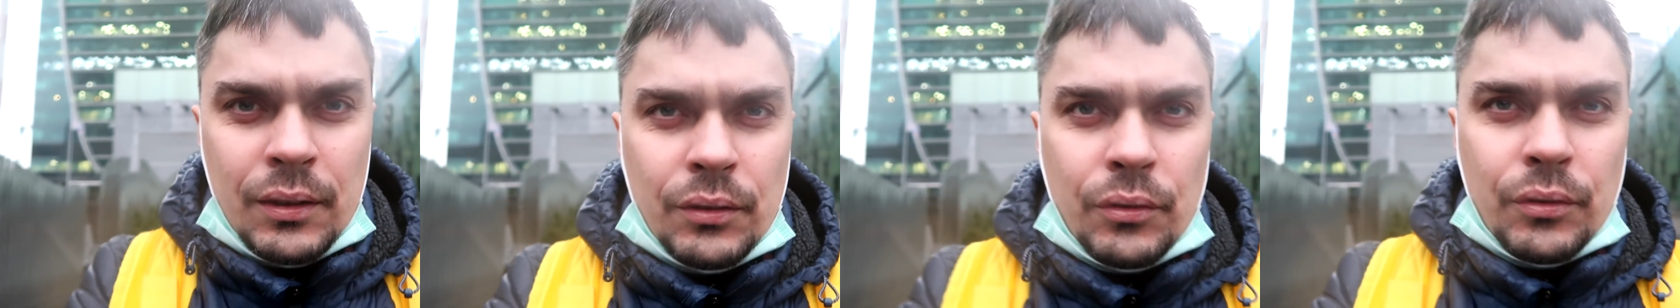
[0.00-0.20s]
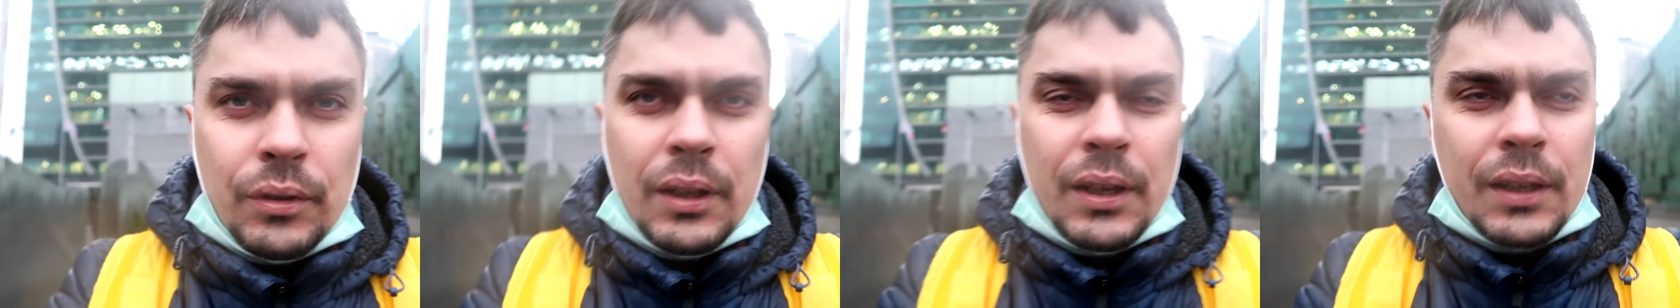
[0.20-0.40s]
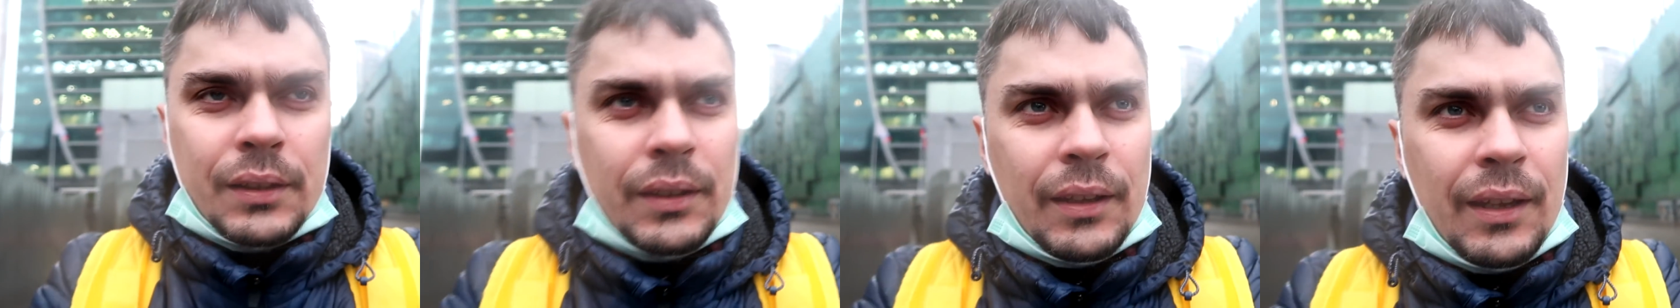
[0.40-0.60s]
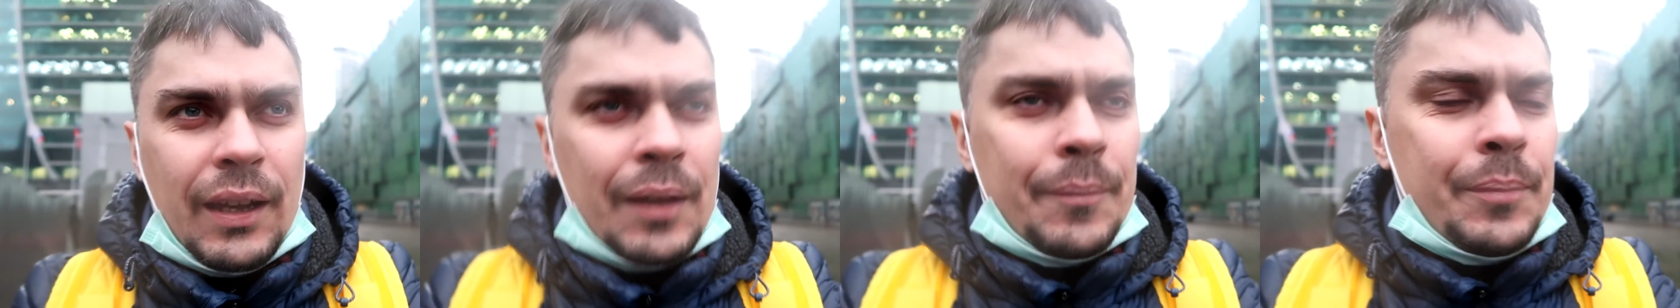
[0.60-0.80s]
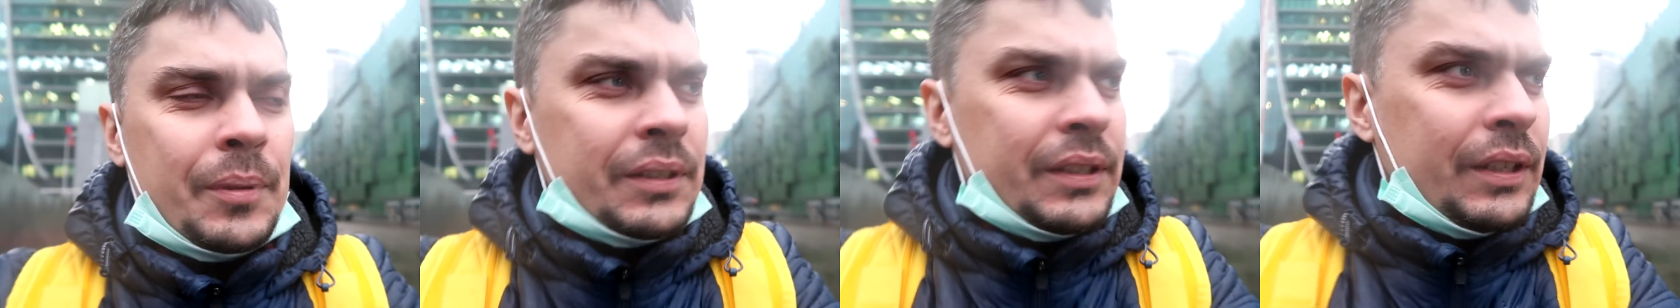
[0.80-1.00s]
Ну ладно,
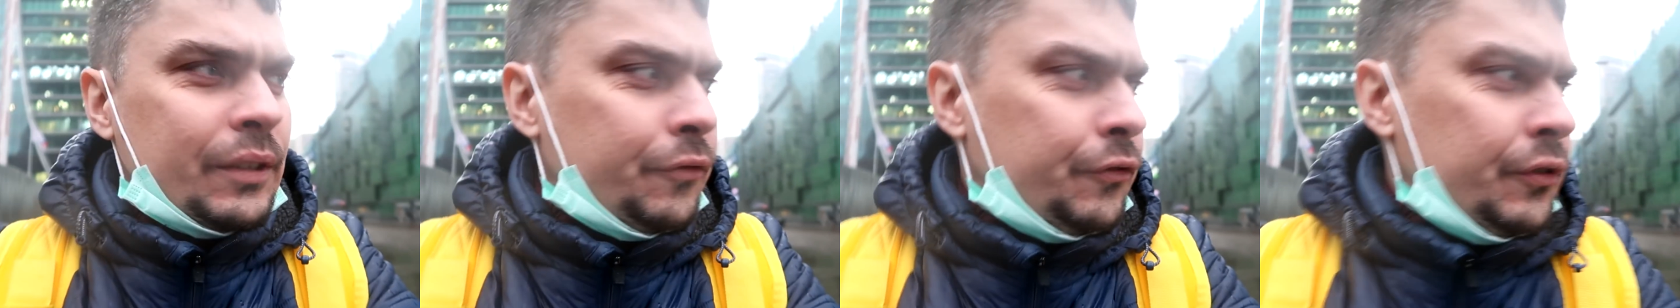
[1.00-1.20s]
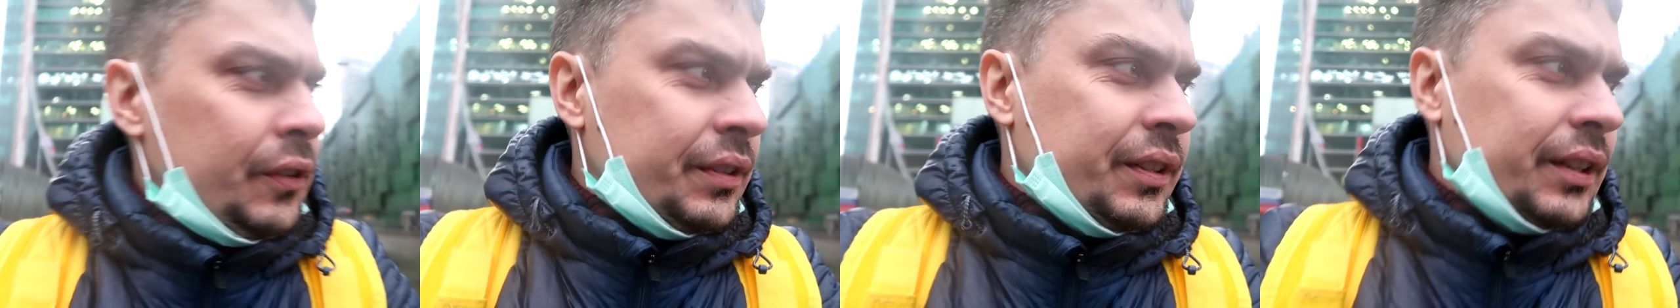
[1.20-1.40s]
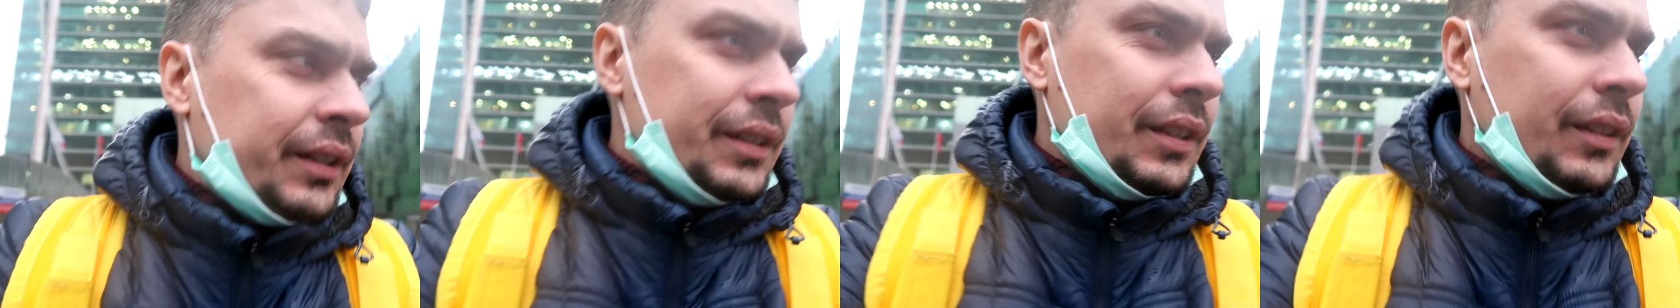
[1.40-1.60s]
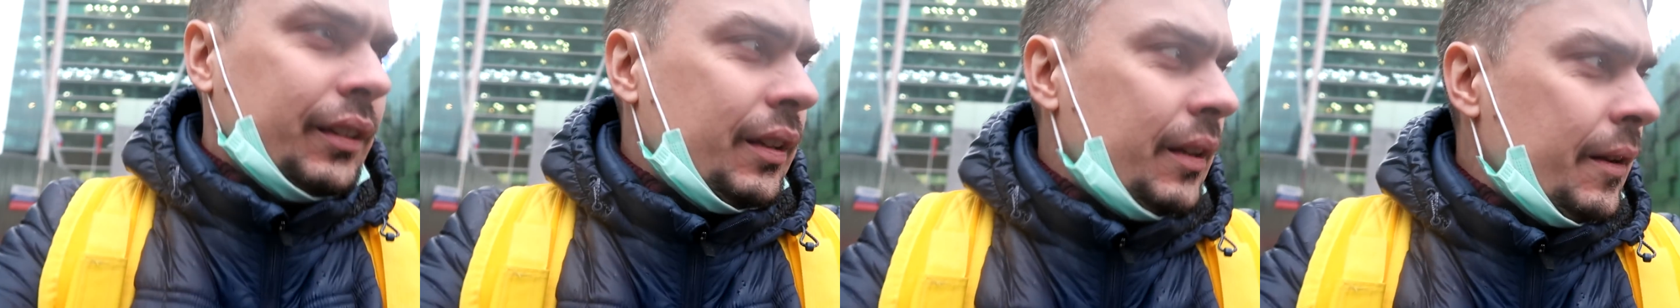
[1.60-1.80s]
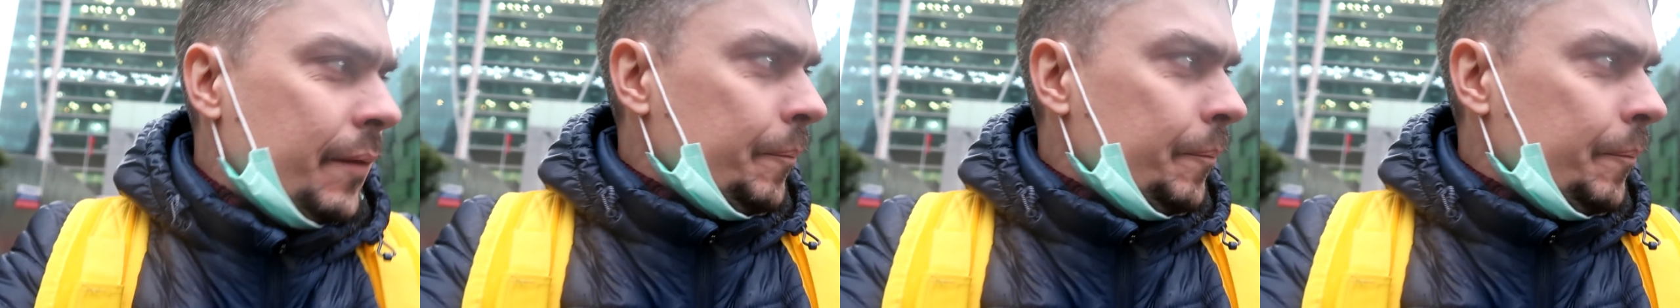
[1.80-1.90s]
объектив высохнет.